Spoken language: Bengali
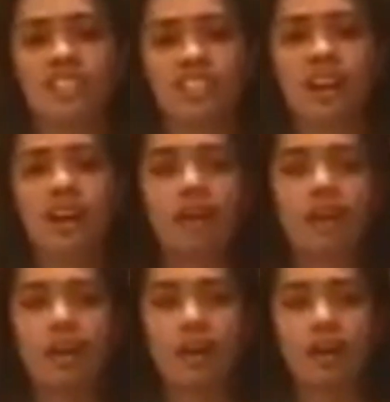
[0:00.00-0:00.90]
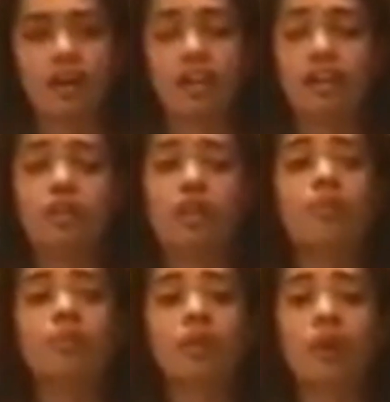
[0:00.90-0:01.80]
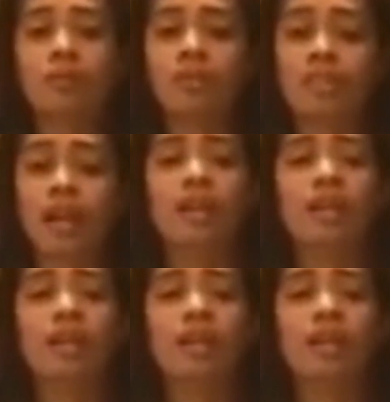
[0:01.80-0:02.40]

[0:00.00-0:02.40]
না কিন্তু তারপরেও আমি চাই